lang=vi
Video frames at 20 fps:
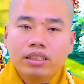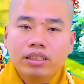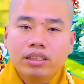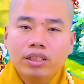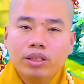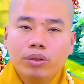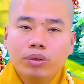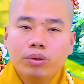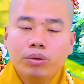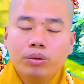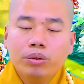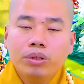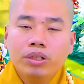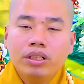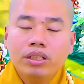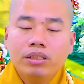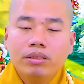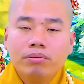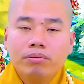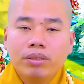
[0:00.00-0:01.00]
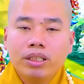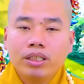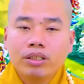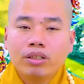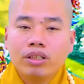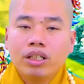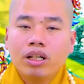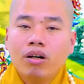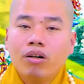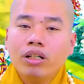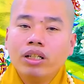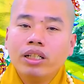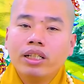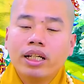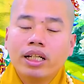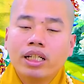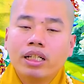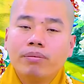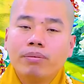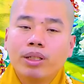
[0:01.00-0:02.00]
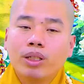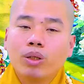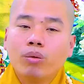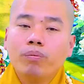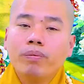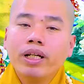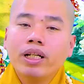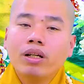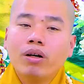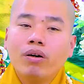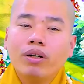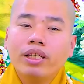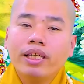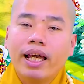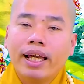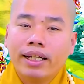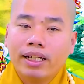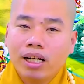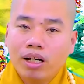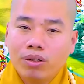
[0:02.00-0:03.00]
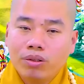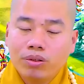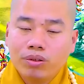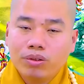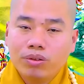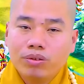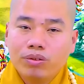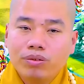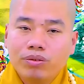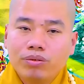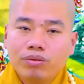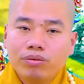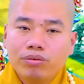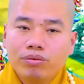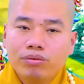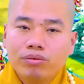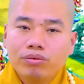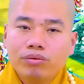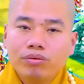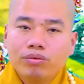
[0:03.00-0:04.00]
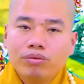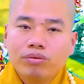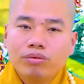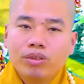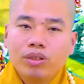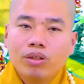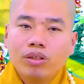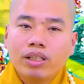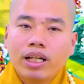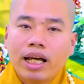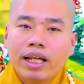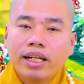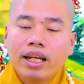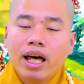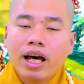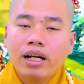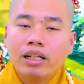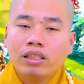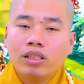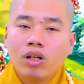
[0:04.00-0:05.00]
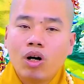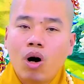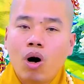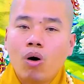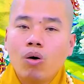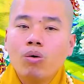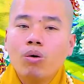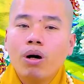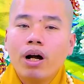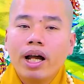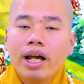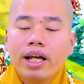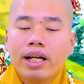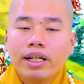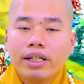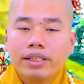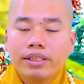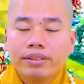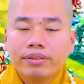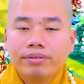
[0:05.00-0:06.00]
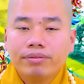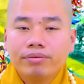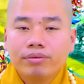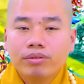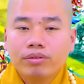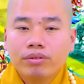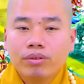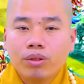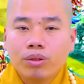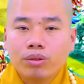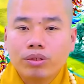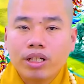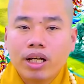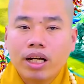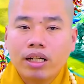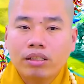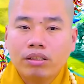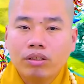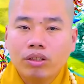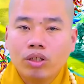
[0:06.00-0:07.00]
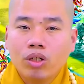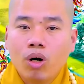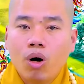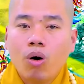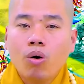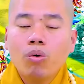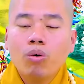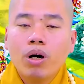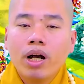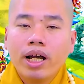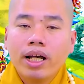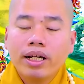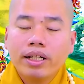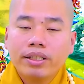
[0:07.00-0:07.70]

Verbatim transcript: dù mình có nói chăng là mình cũng biết nói vài câu nói cả đời khổ quá cuộc đời người khổ quá